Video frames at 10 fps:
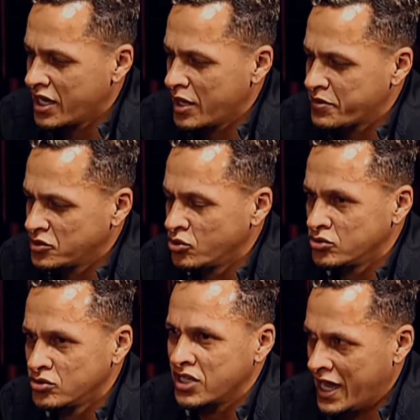época do,
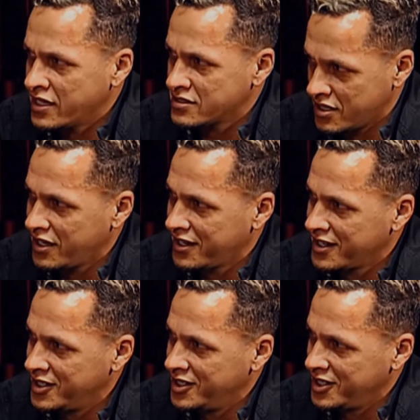dos likes, né?
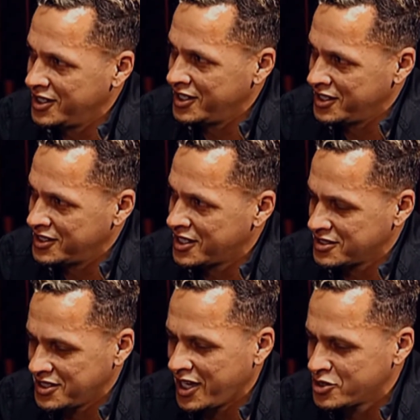Sim, e, e, da,
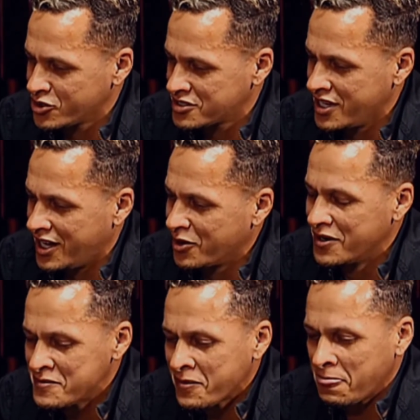e da rede, rede
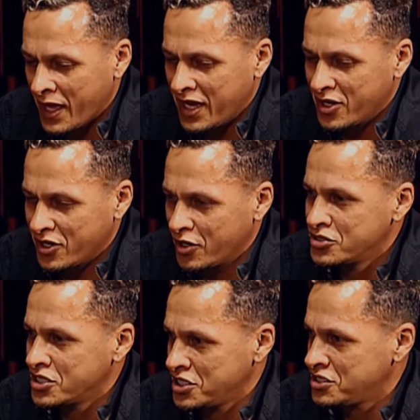social, social, é
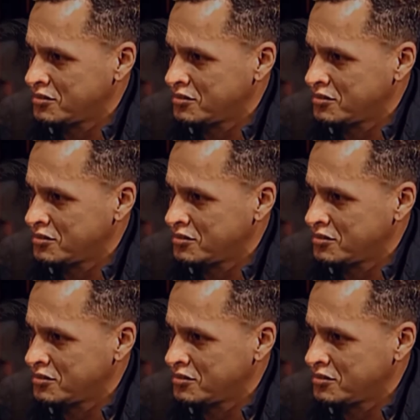onde a gente